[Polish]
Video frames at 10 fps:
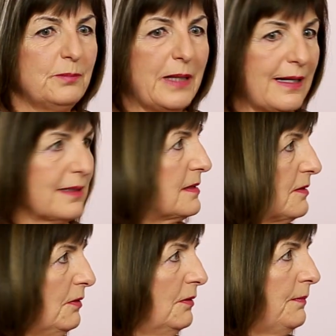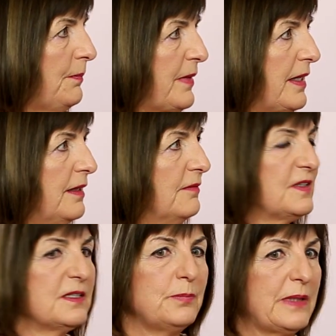bardzo w
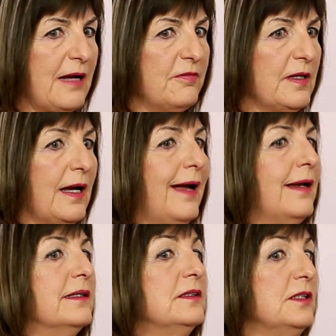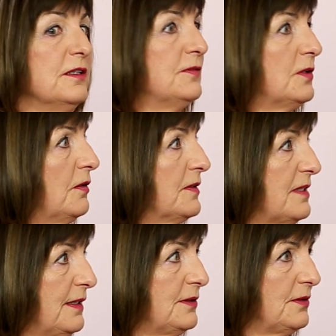sprawy, ale nie
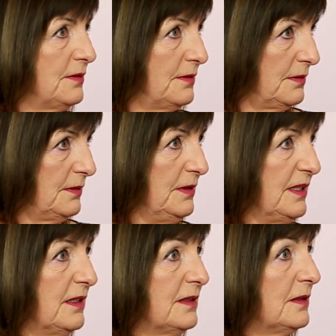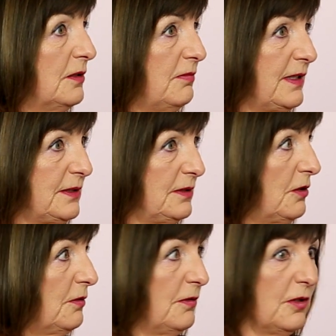wtrącać, nie decydować,
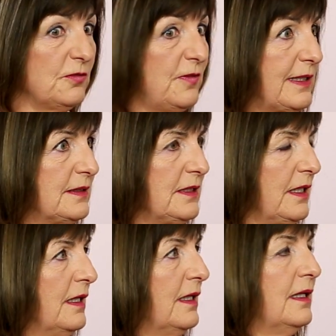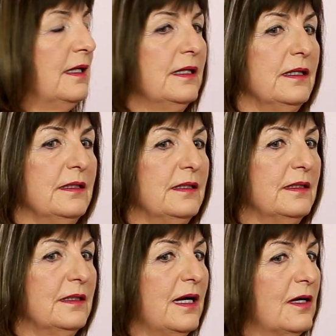otwarcie
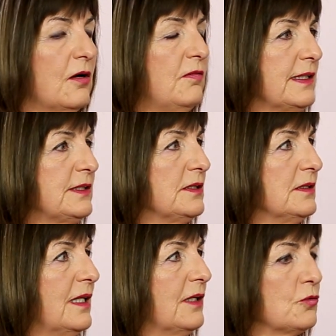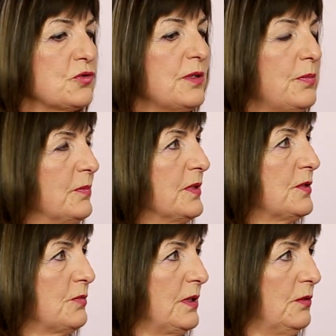Y, reagować na różne
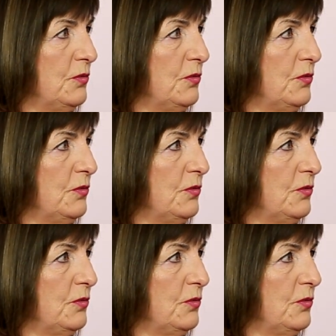pomysły